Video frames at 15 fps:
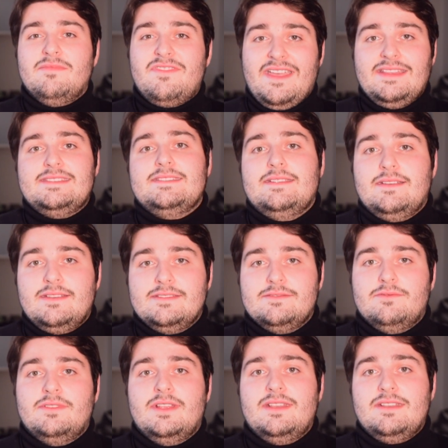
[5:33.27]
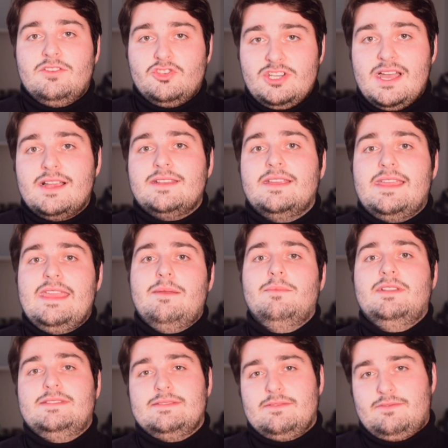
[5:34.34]
ein Fenster ist und dann stark dagegen
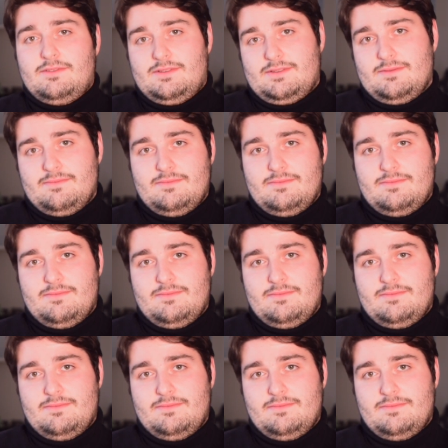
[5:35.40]
blitzen könnt.